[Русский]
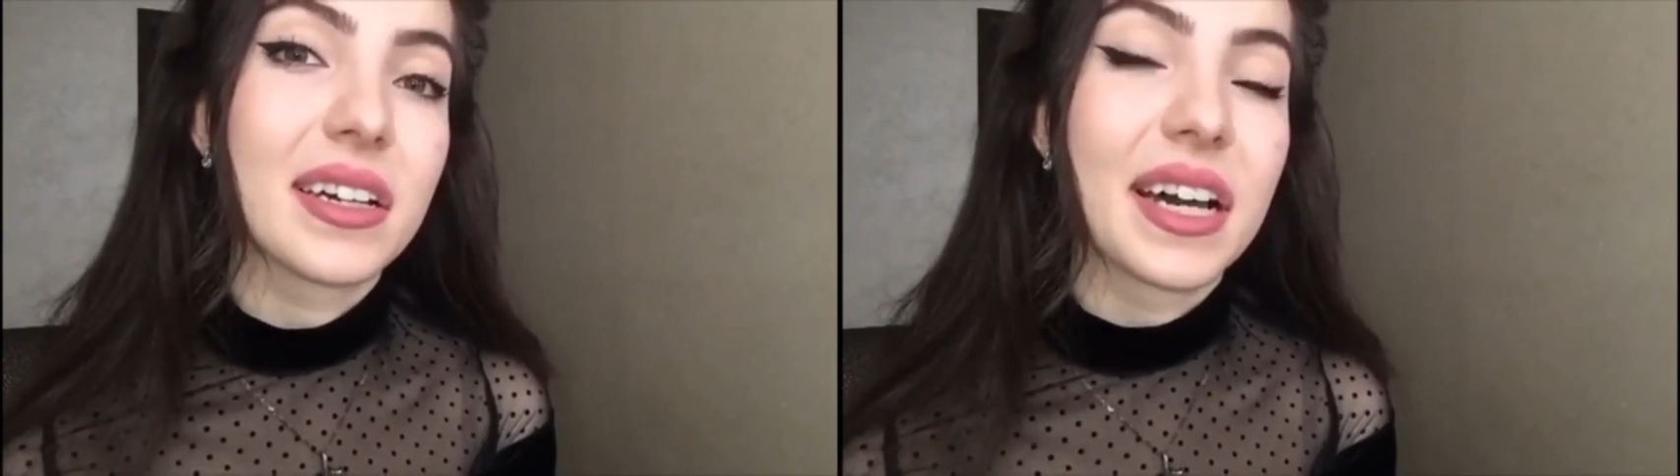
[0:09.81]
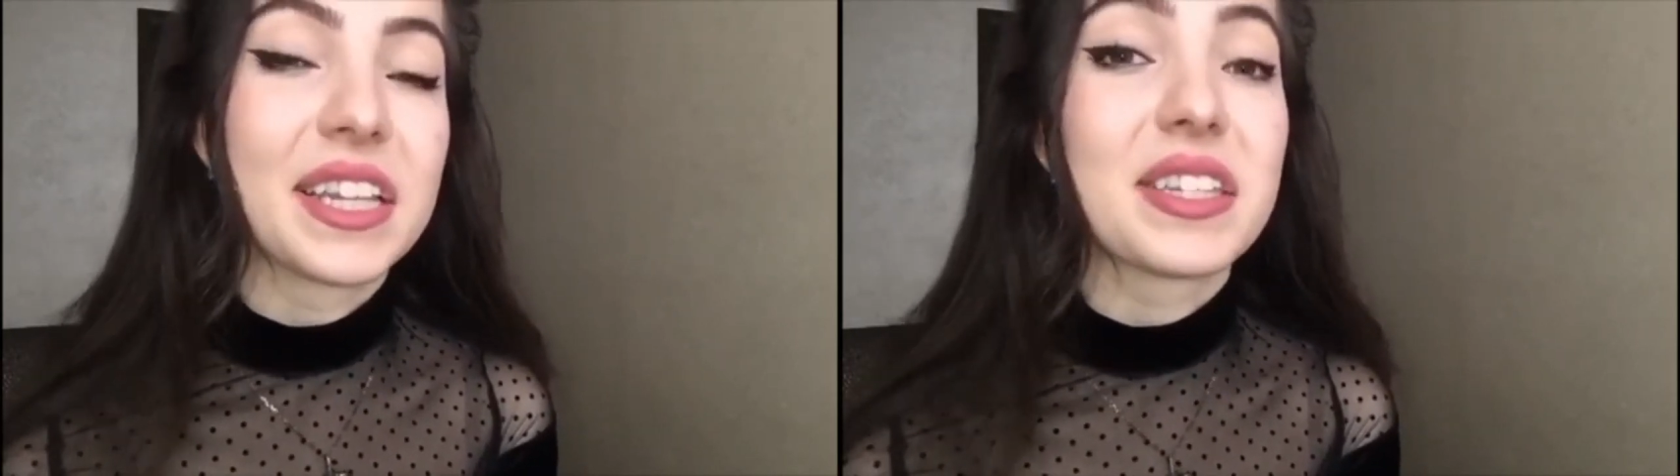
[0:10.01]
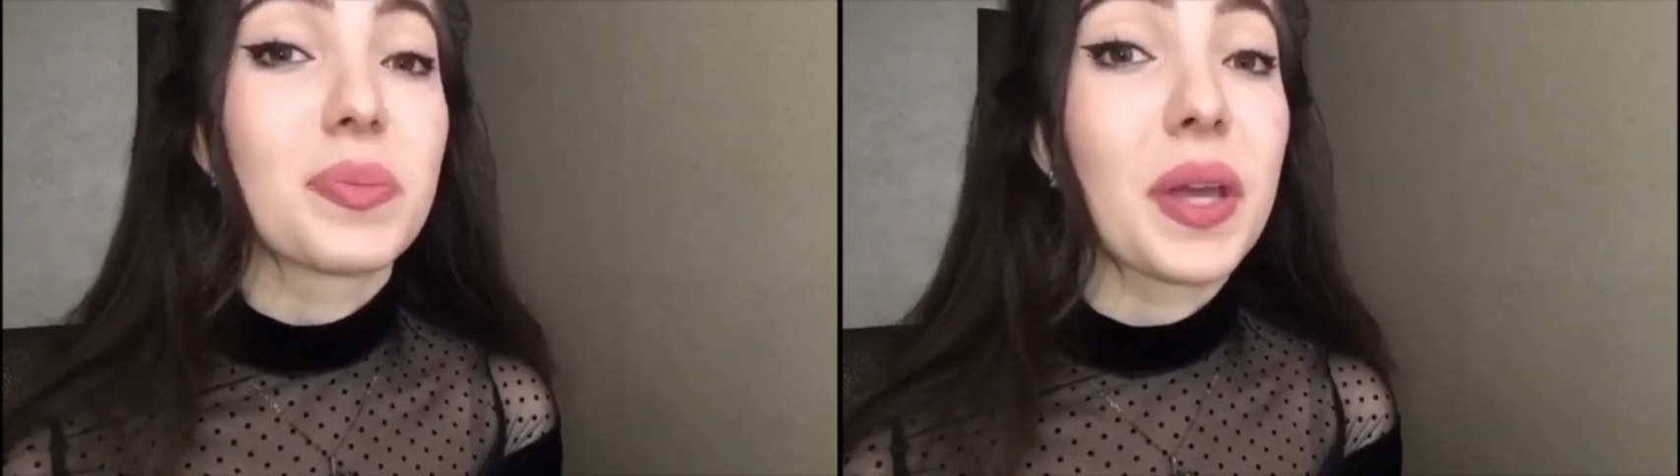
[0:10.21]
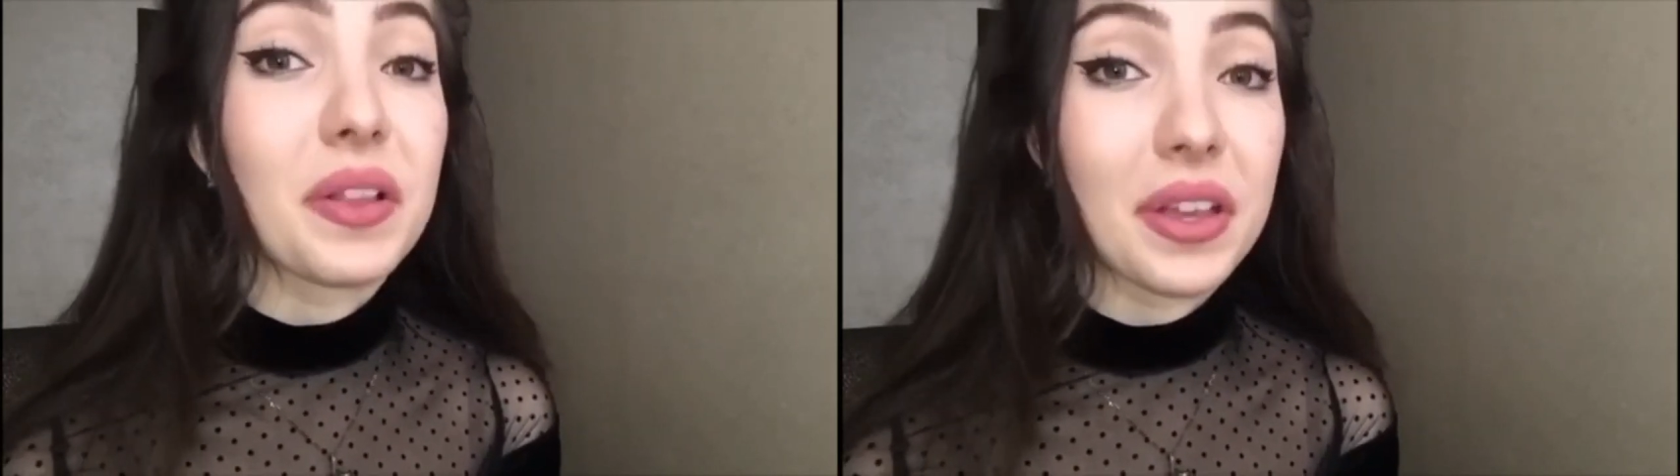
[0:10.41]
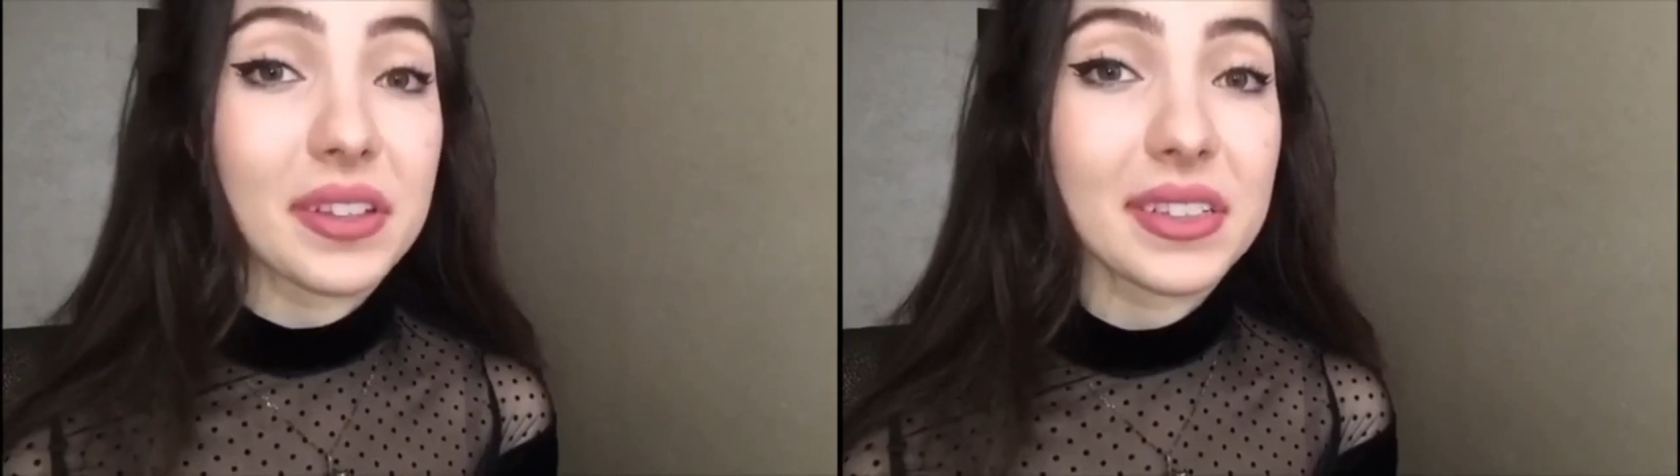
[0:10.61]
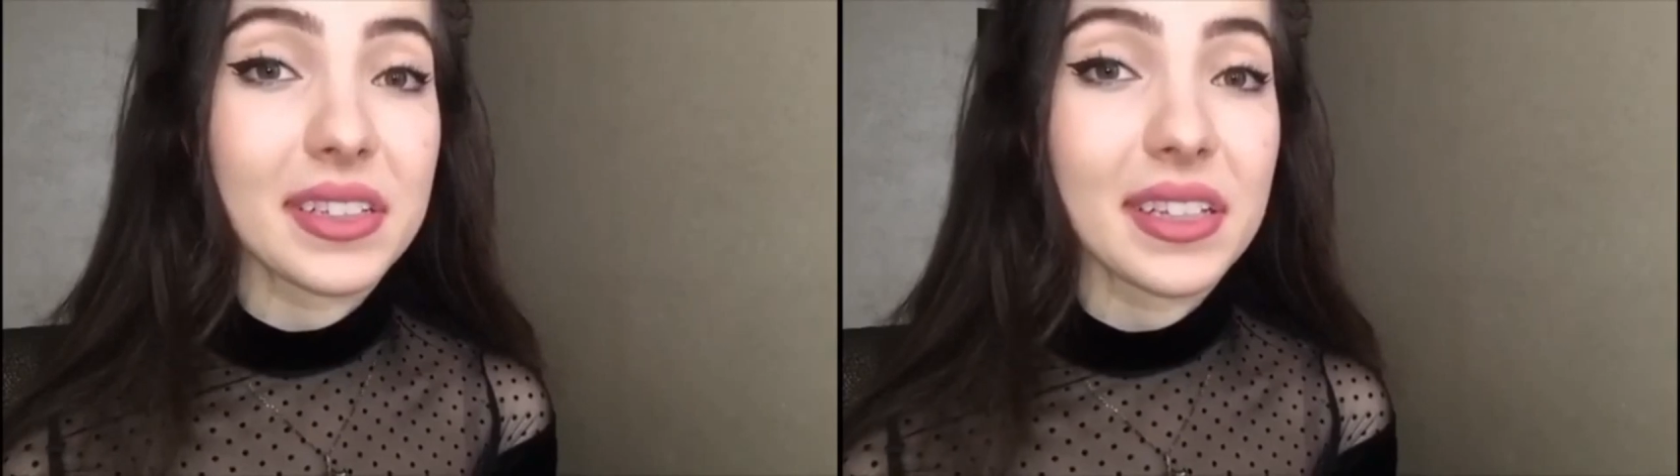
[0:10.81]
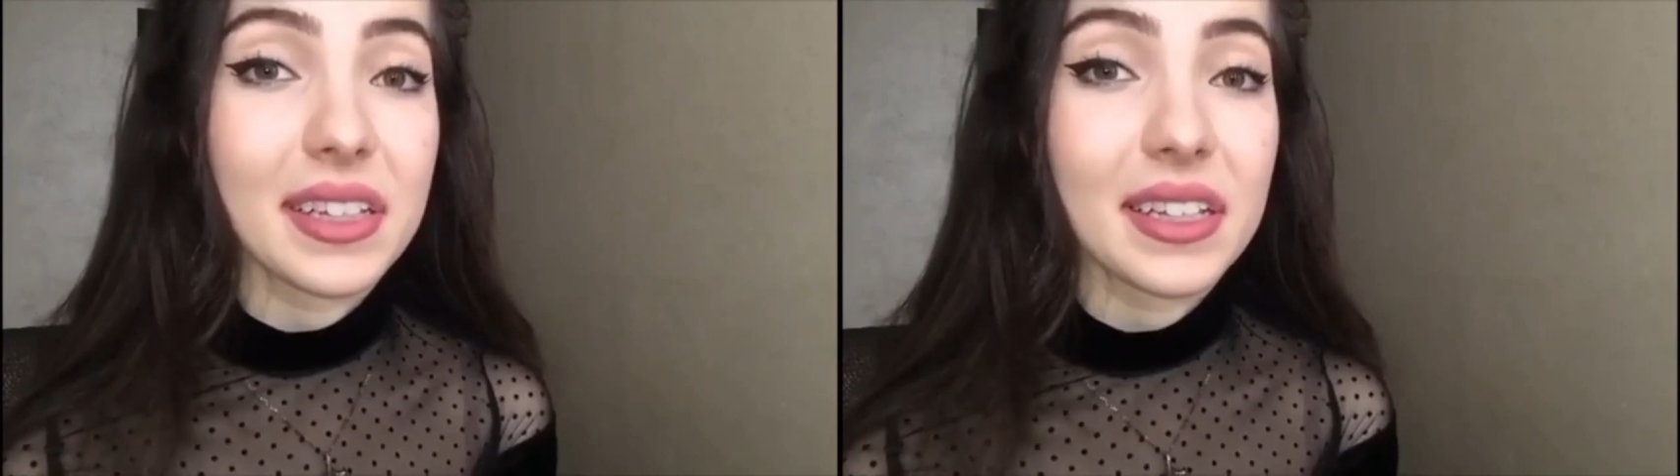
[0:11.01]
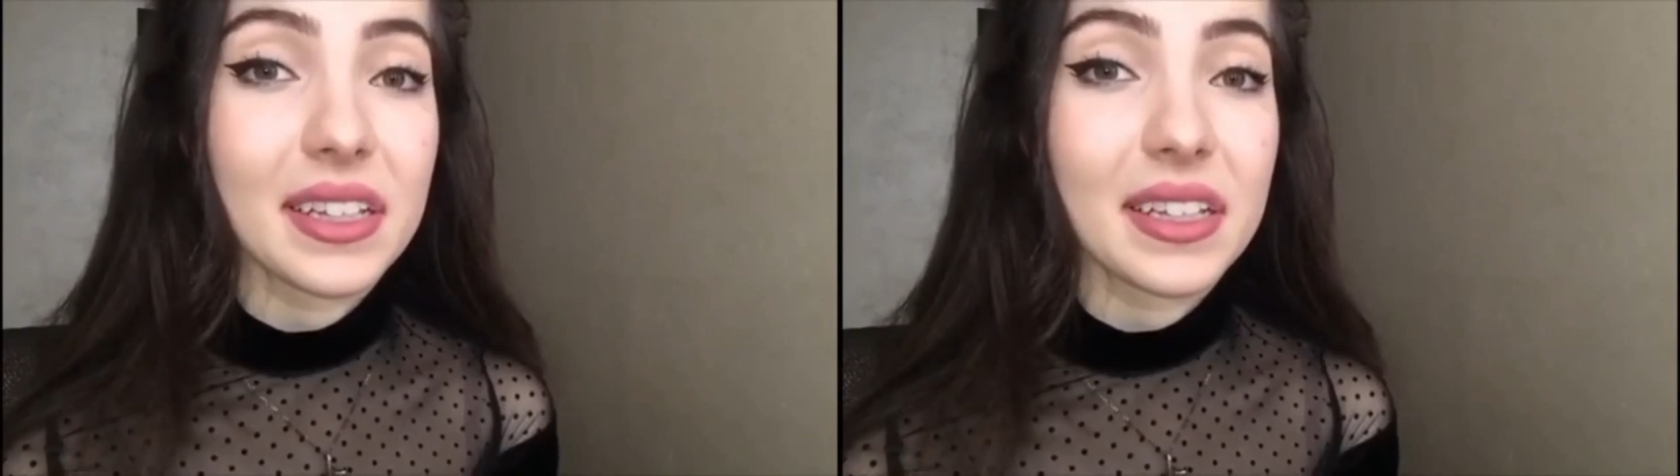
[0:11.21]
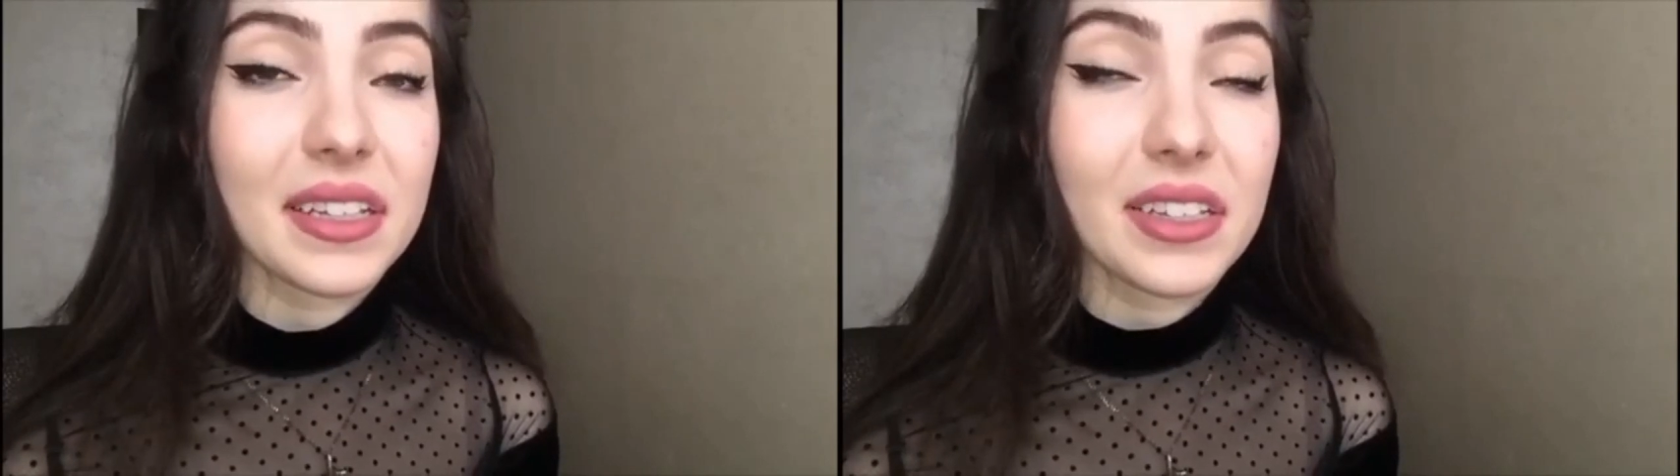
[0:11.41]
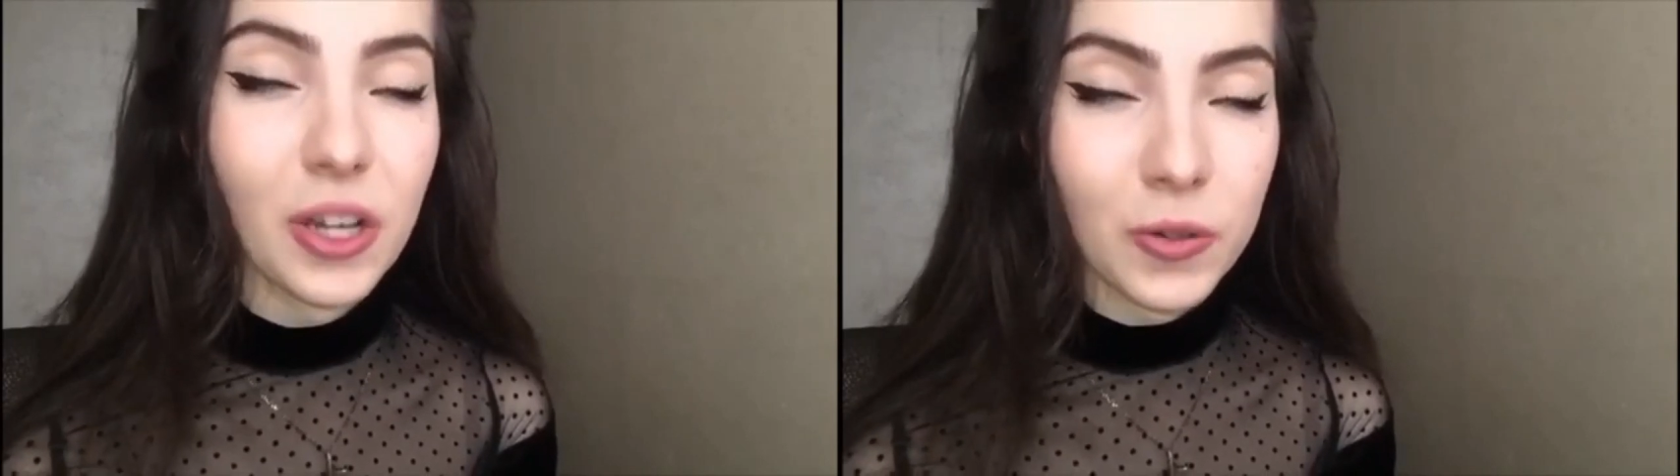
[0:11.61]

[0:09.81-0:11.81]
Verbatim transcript: Они смелые. Я